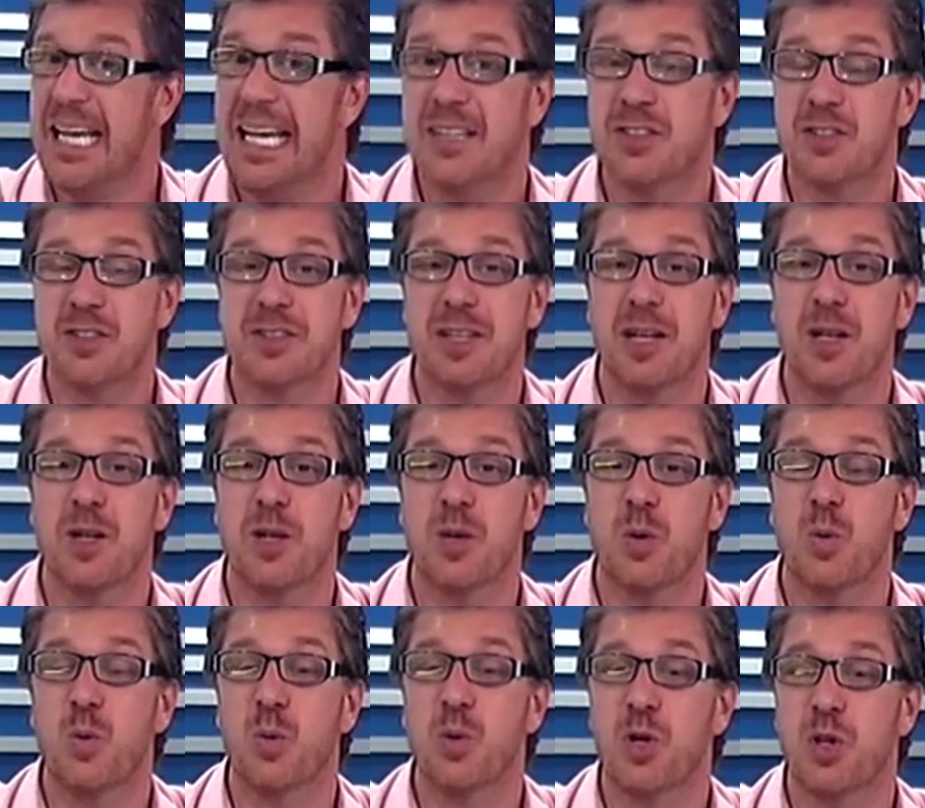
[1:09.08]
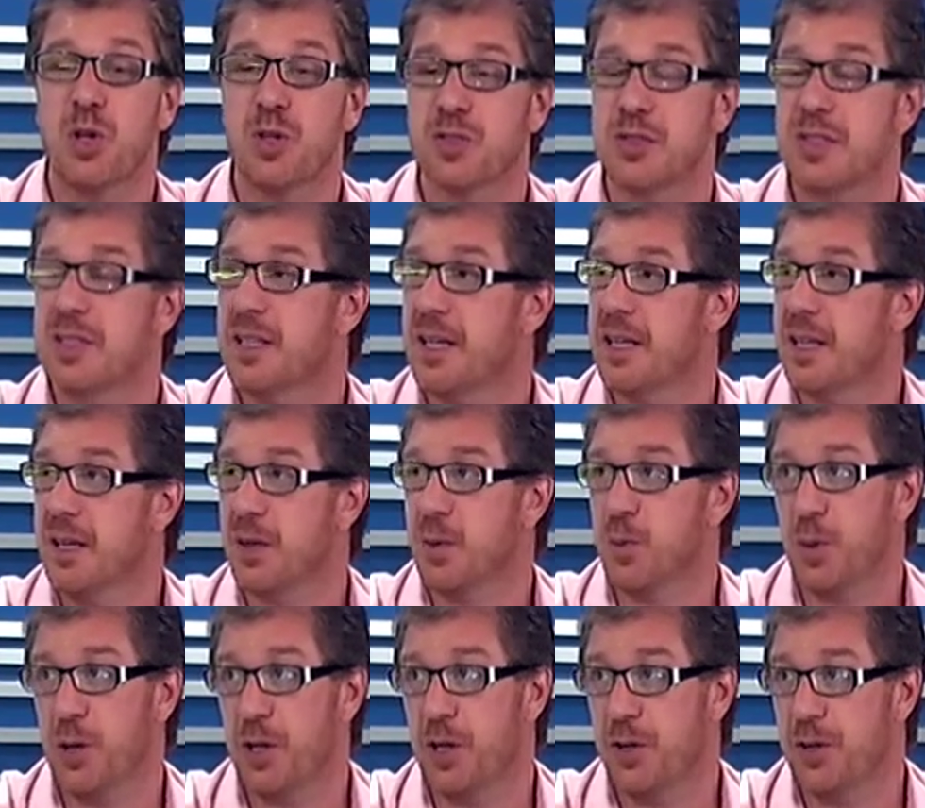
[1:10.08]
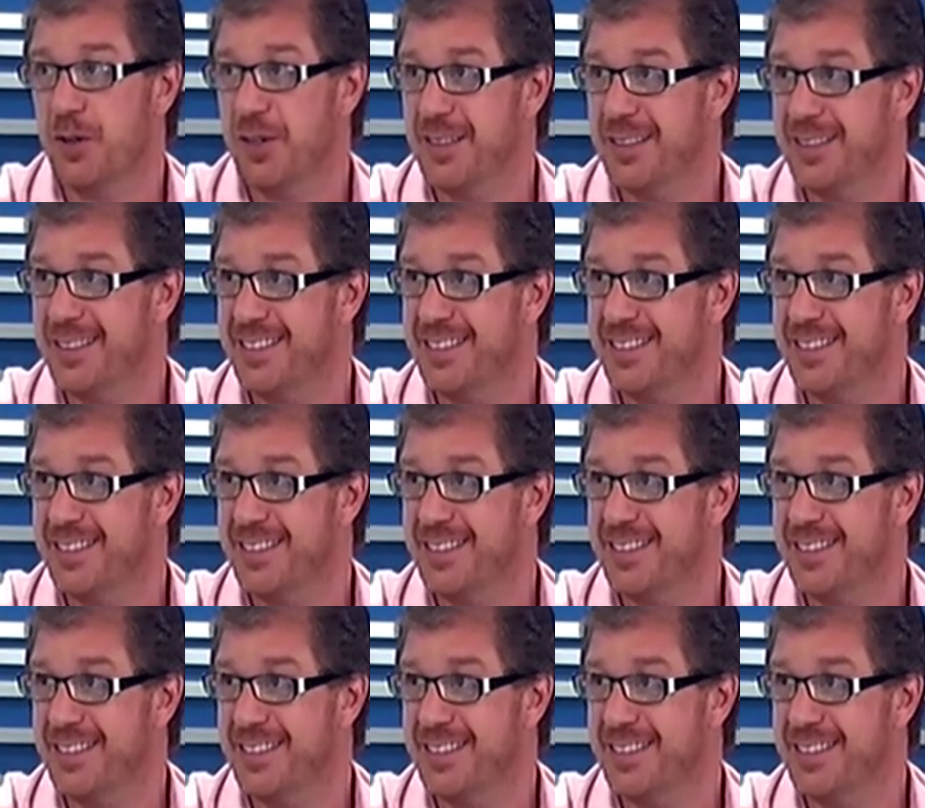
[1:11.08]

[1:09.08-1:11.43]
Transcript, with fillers: Esto es el 1, 2 y 3 de julio.